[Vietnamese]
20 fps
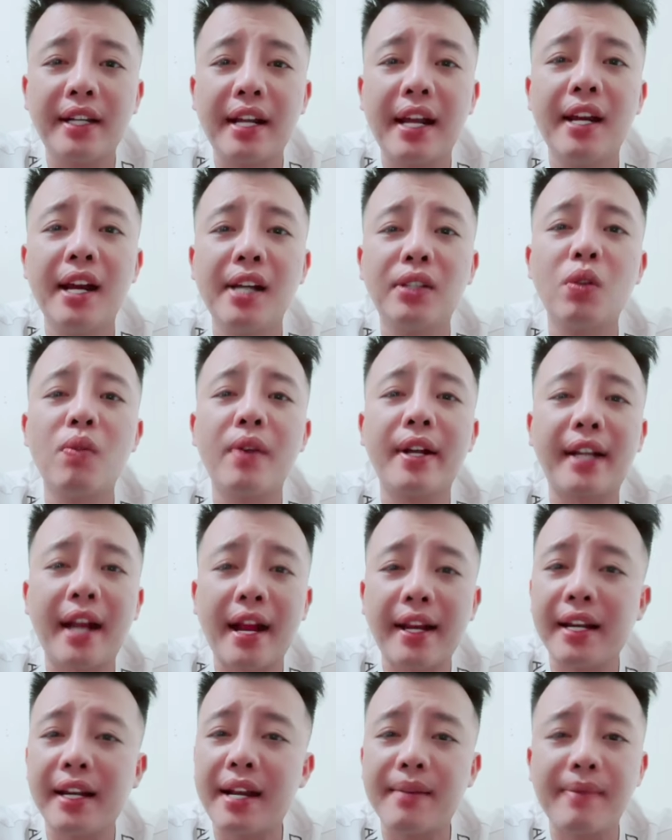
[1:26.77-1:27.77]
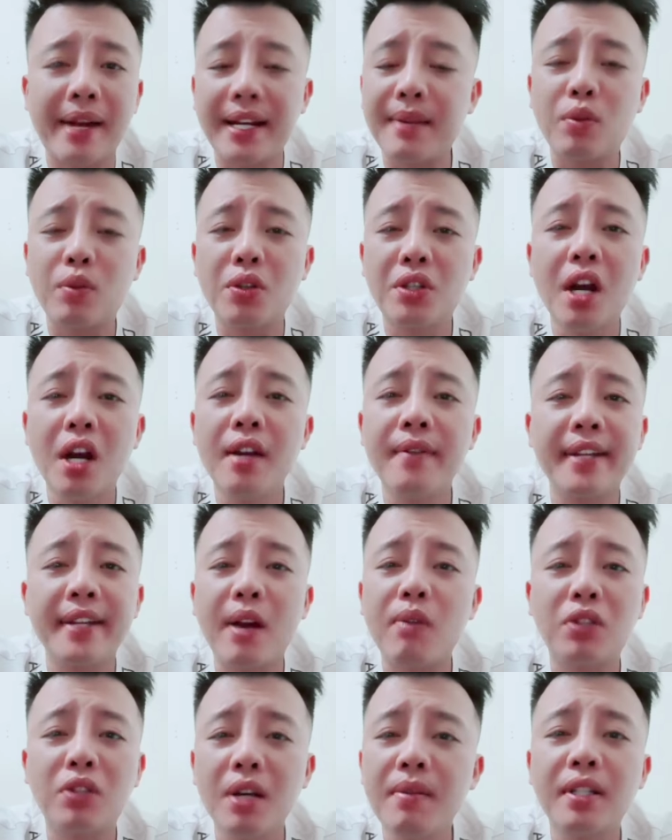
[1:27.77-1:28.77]
như này lợi dụng anh khá như này và anh em tôi chơi với
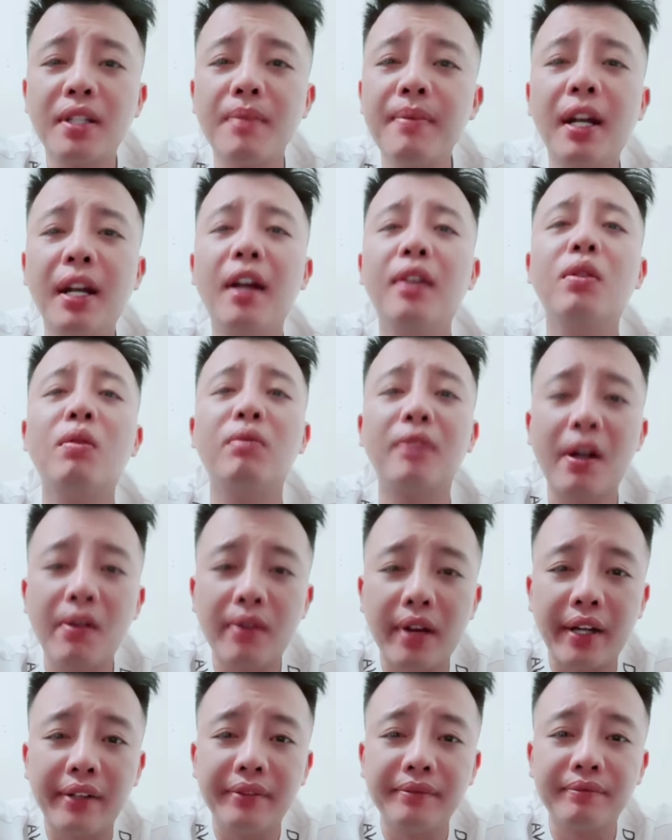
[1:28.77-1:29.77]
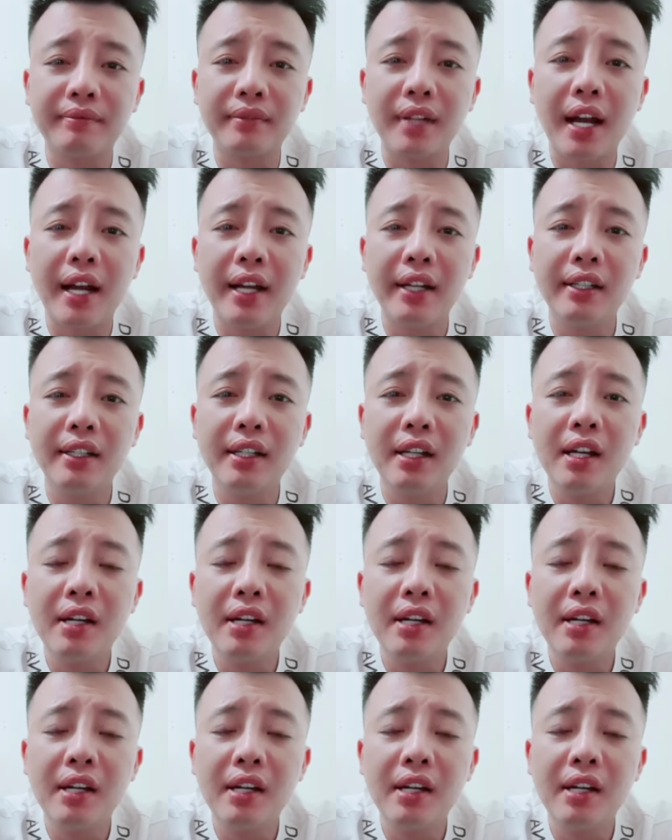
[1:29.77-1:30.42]
nhau chưa bao giờ biết lợi dụng nhau cả đấy